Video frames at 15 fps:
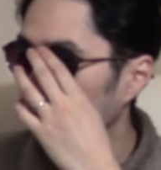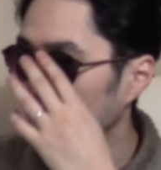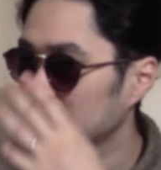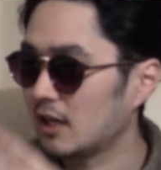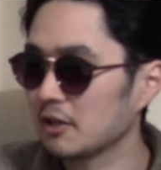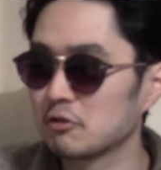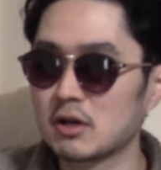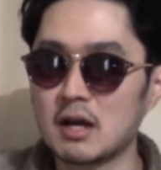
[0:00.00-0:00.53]

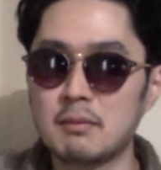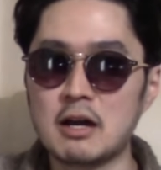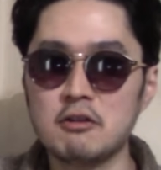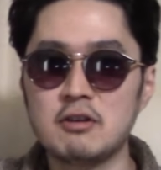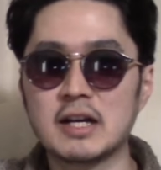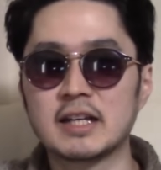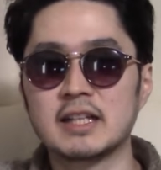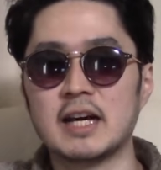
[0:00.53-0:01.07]
彼をかば
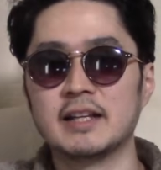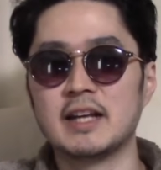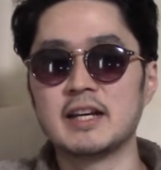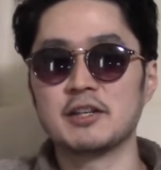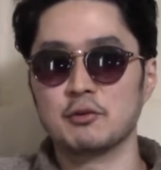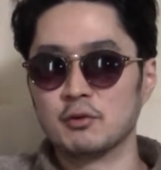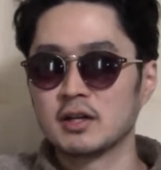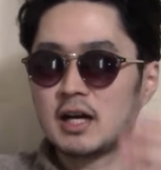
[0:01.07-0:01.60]
うわけではな
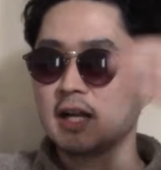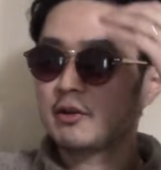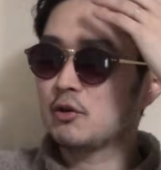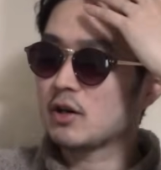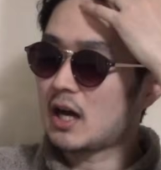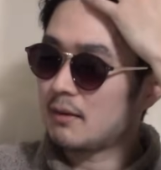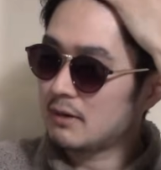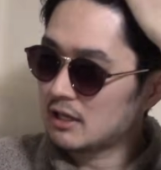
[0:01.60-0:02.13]
いよ、彼
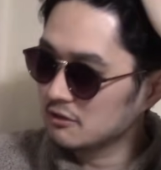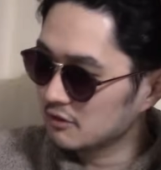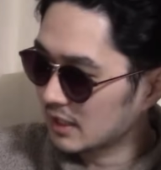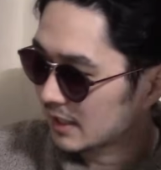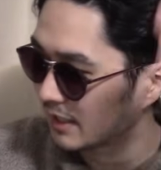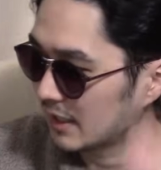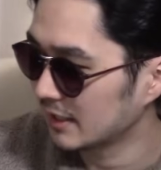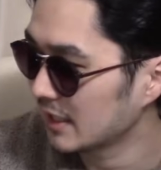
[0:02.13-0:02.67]
をかばう
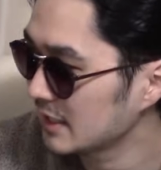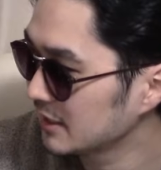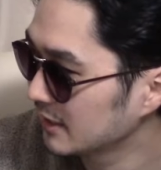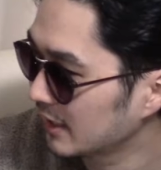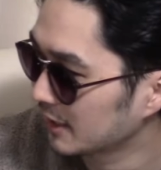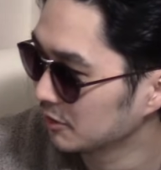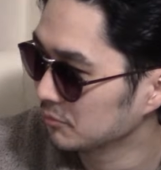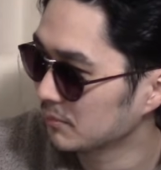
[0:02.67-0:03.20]
わけではないん
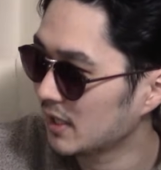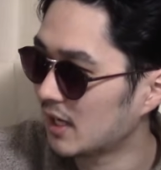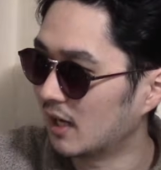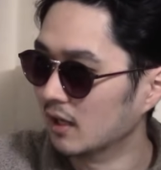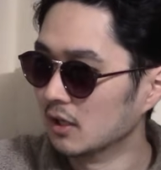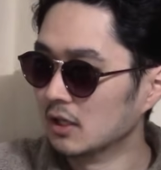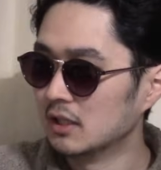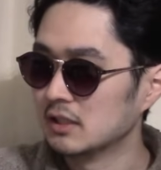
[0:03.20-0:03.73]
だけど、ま
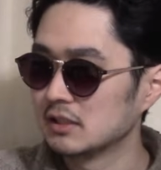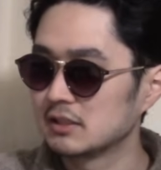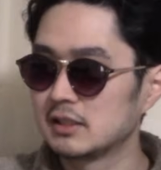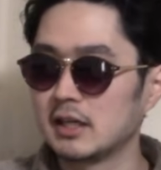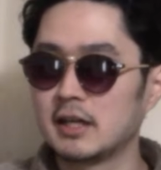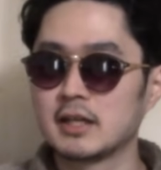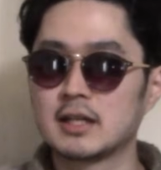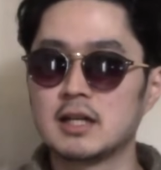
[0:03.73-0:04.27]
あ
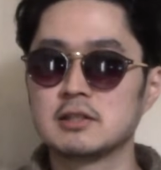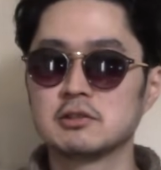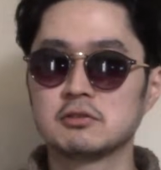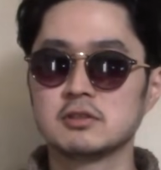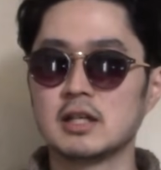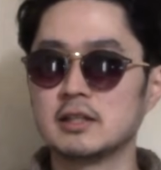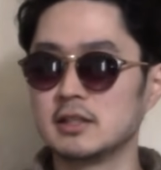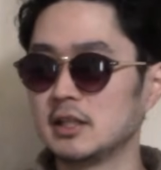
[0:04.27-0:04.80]
ステラゲ海
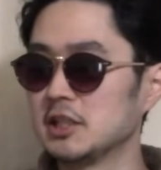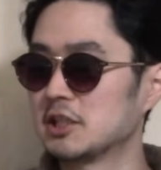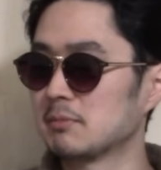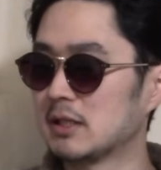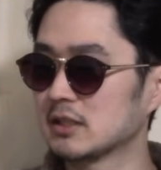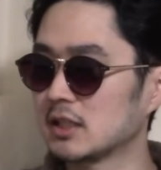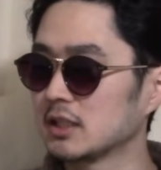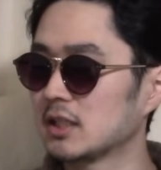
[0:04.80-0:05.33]
賊団ね一
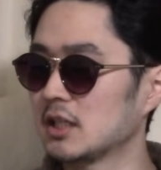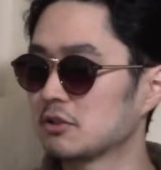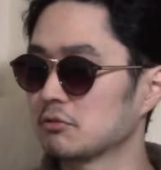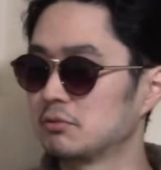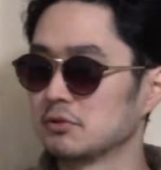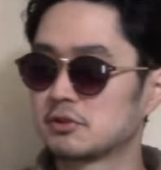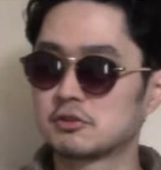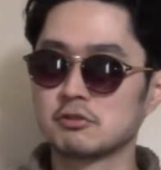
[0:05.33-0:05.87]
番隊隊
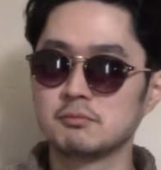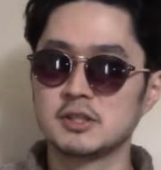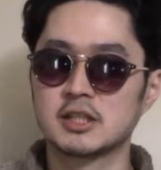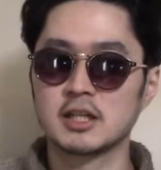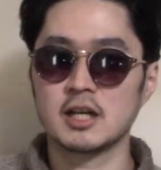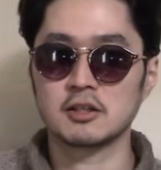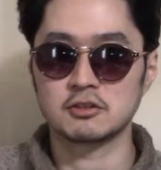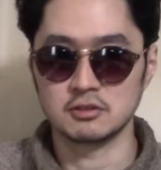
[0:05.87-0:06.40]
長不死鳥
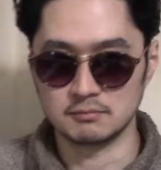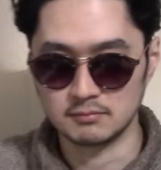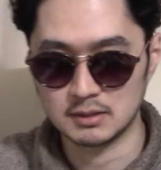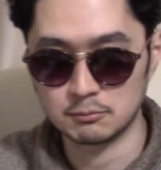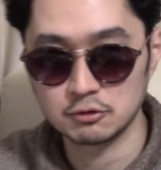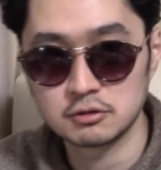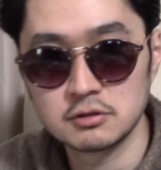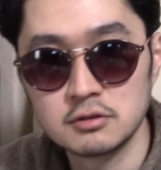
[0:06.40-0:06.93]
幹也君、ま
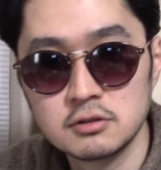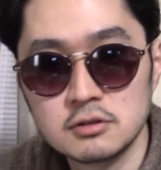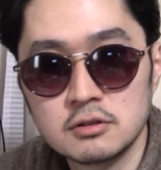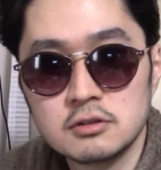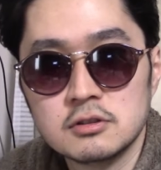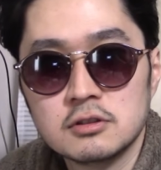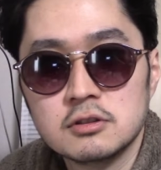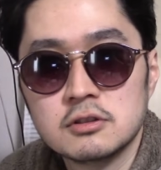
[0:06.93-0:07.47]
あ、僕
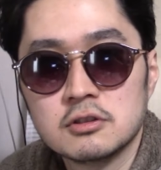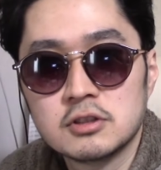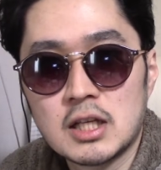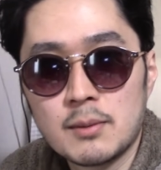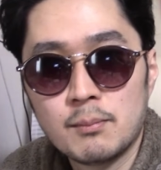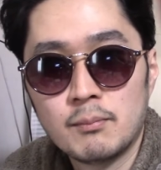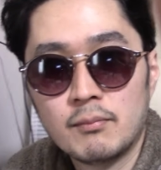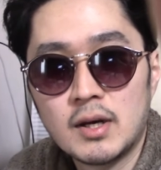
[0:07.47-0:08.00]
の
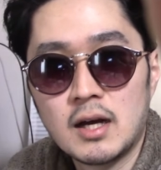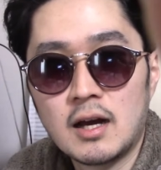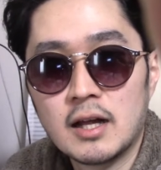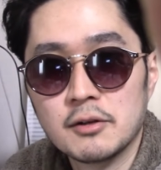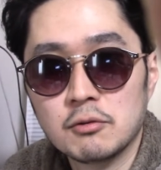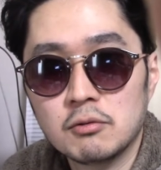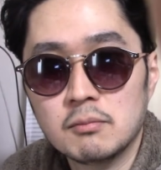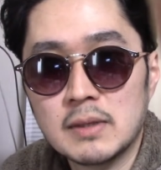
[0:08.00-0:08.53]
ね、ま
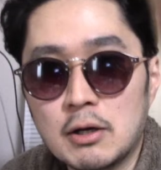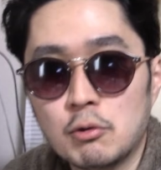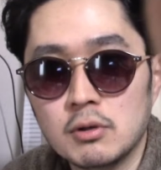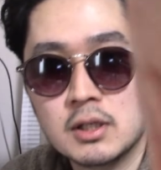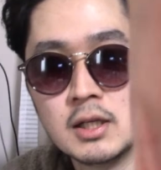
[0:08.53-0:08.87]
ああの、まあ、